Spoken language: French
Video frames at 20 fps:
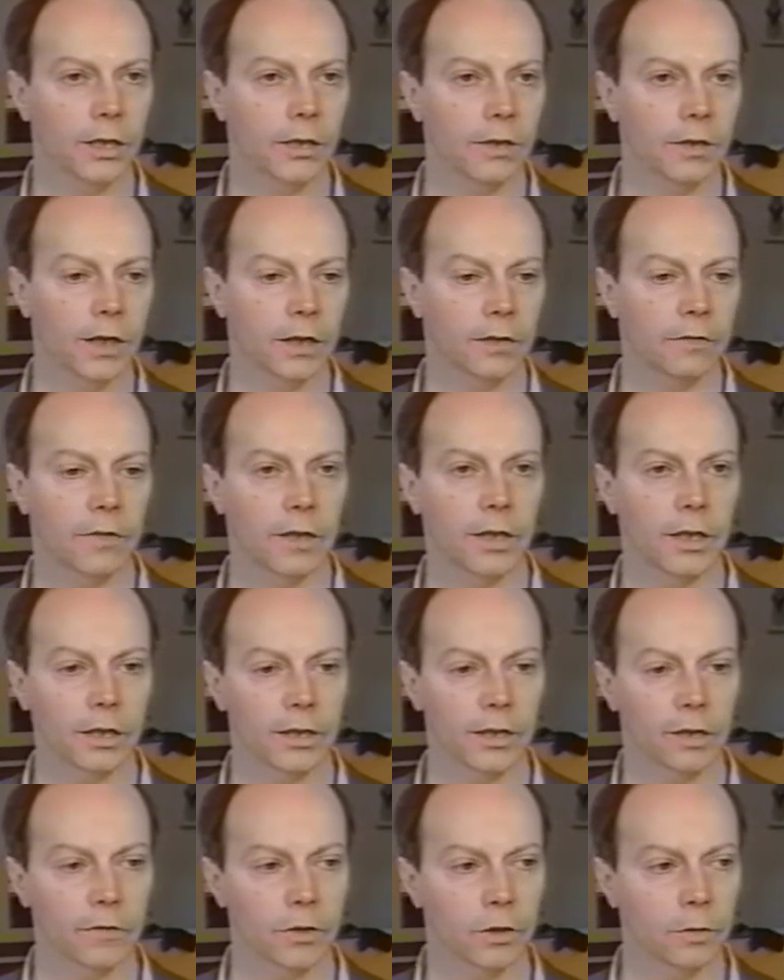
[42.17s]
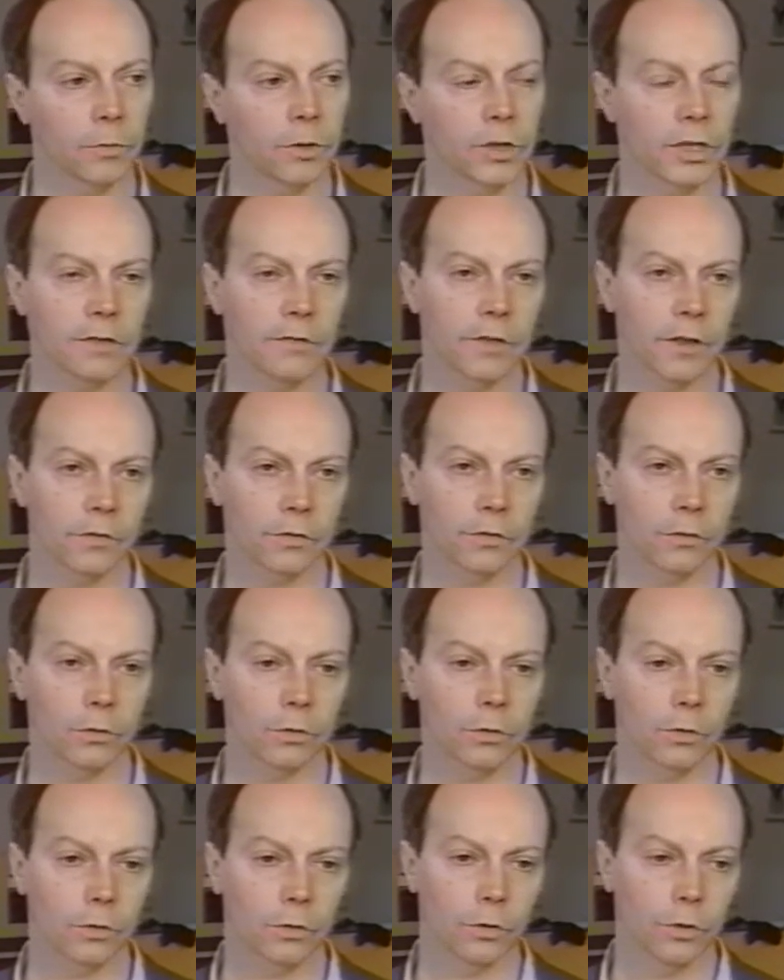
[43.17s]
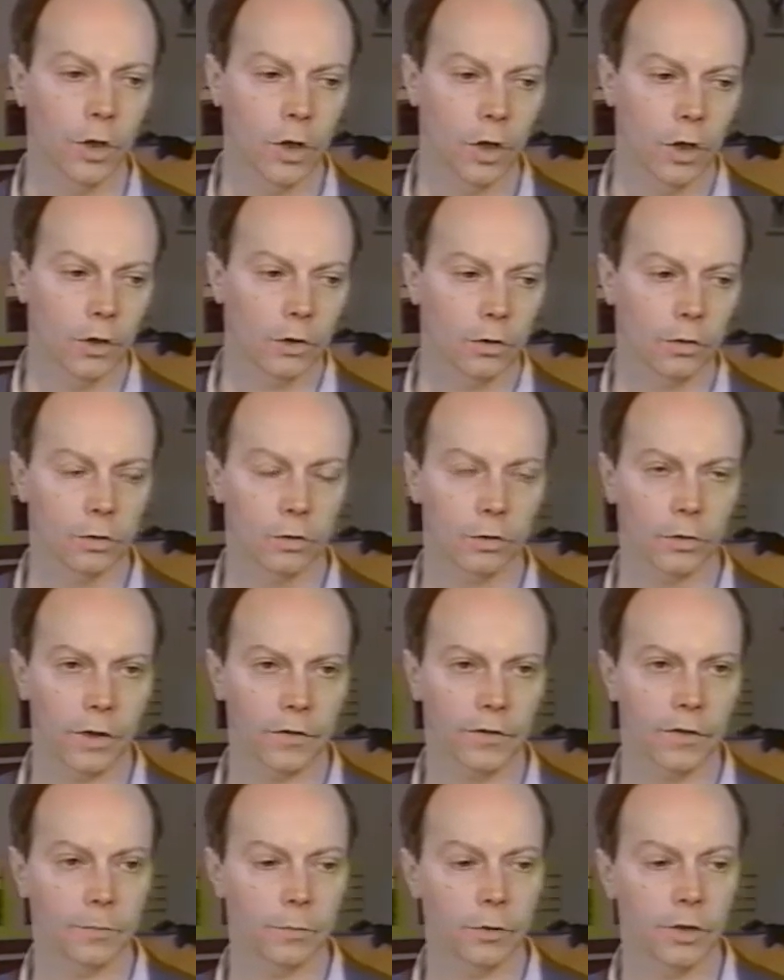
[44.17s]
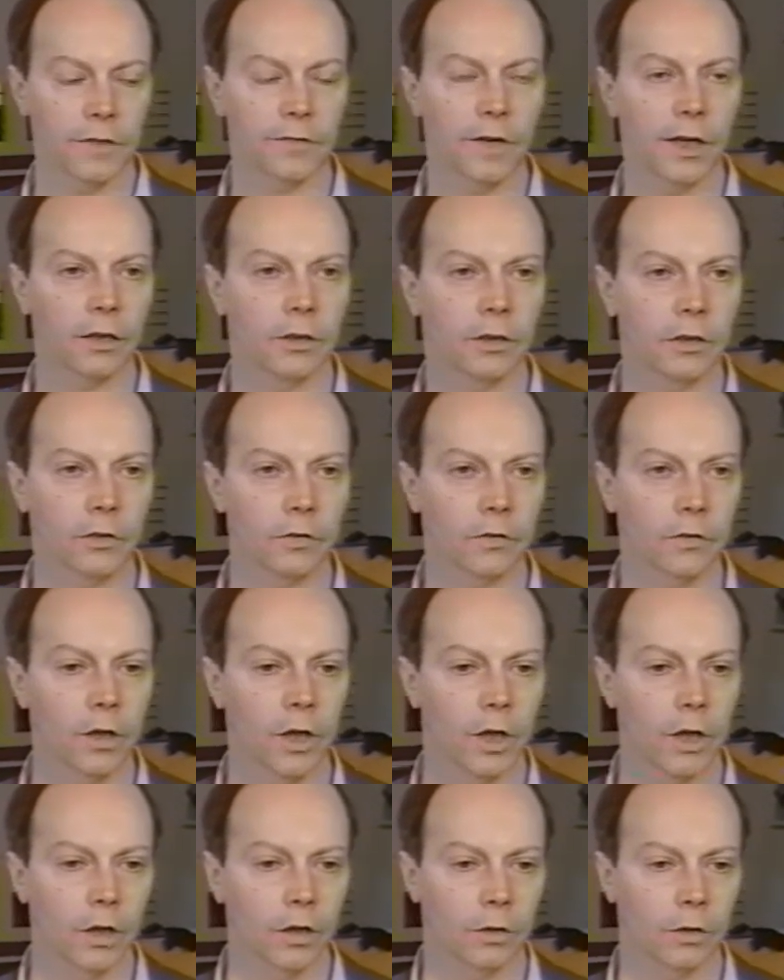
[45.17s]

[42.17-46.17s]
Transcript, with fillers: Il travaille avec une motivation euh, euh, assez polyvalente.